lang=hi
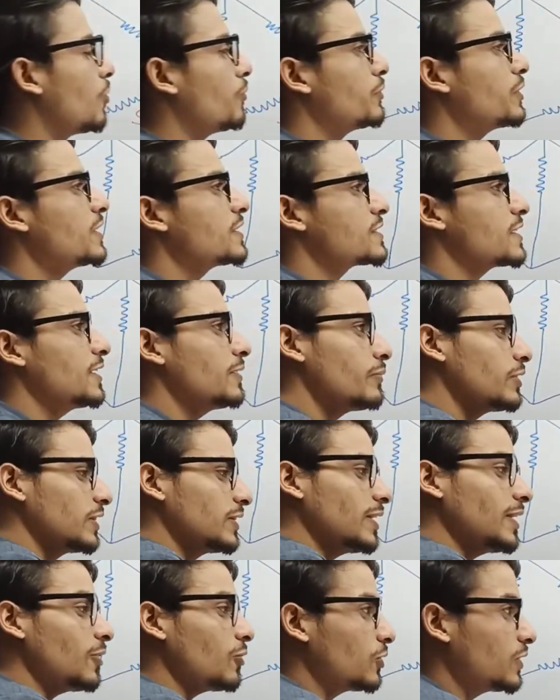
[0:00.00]
कॉम्बिनेशन है
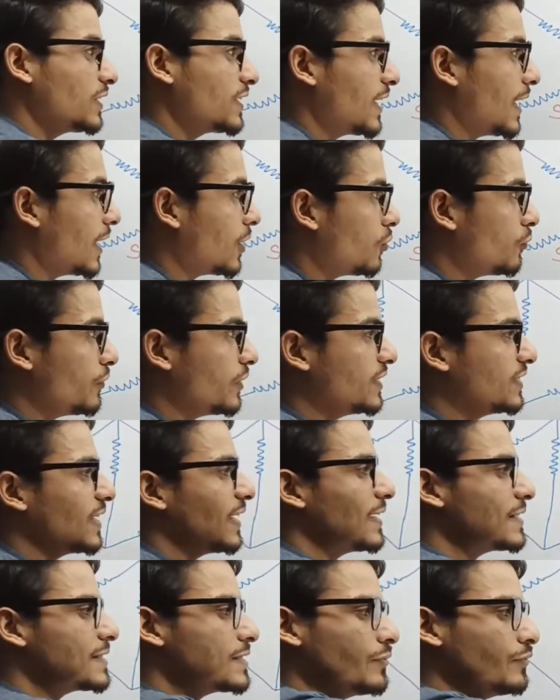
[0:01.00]
बनता है और दिखा रहा हूँ फिर
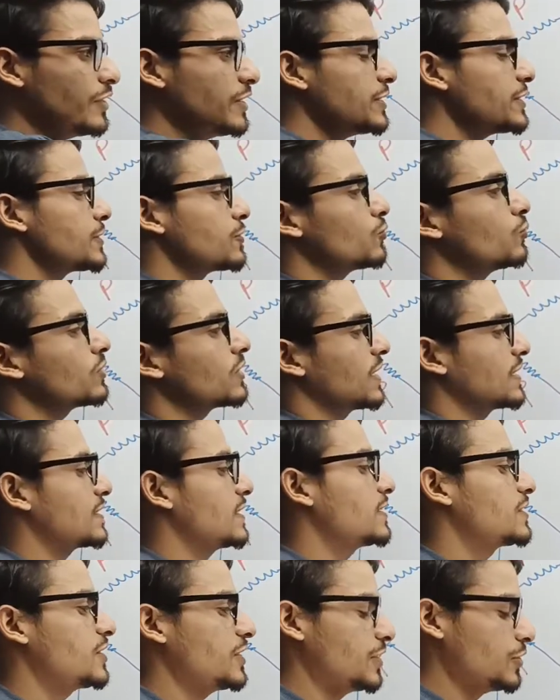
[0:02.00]
यहाँ से वीट स्टोन
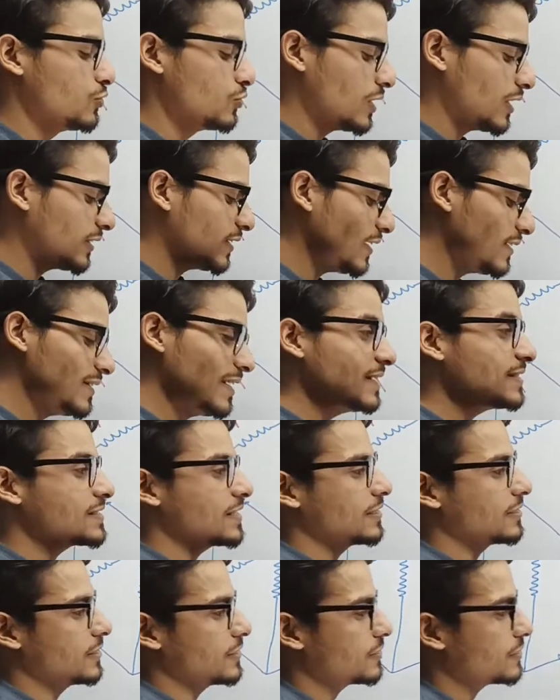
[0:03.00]
कैसे चेंज हो जाता है यही
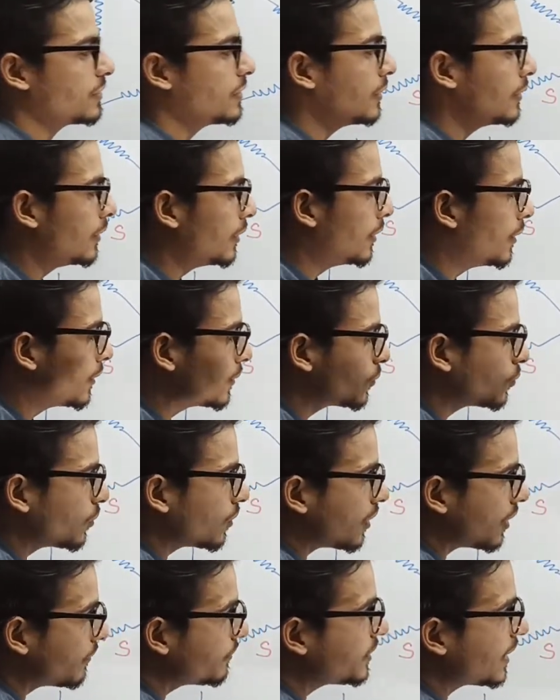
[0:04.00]
सर्किट तो
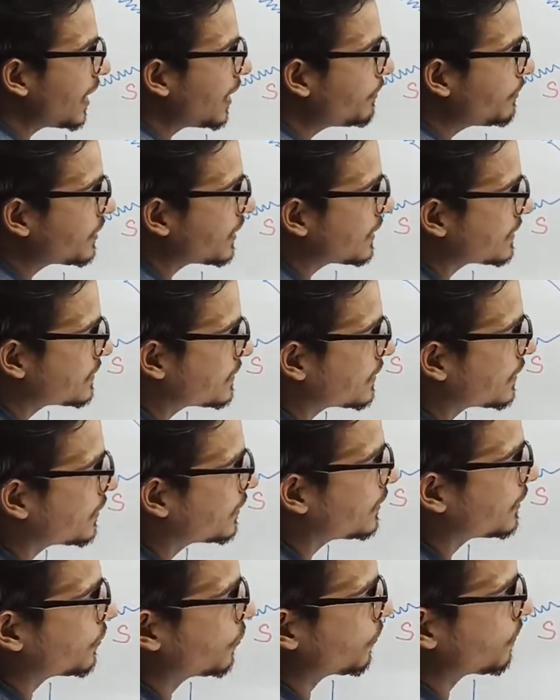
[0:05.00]
अब यहाँ पे कैसे
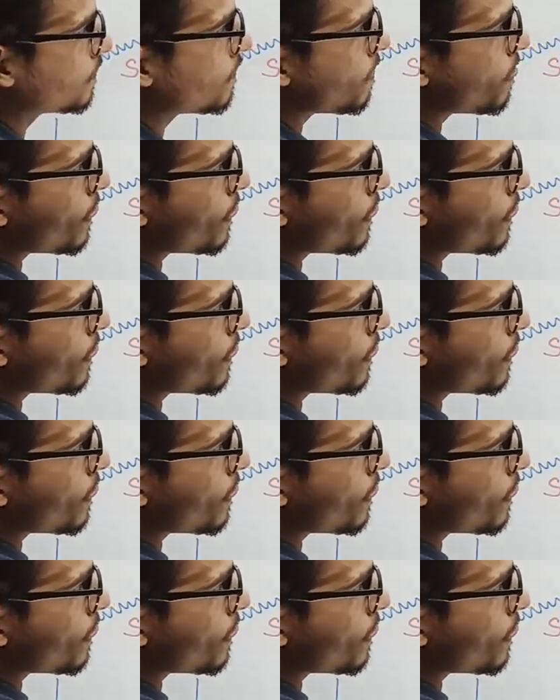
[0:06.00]
करें देखो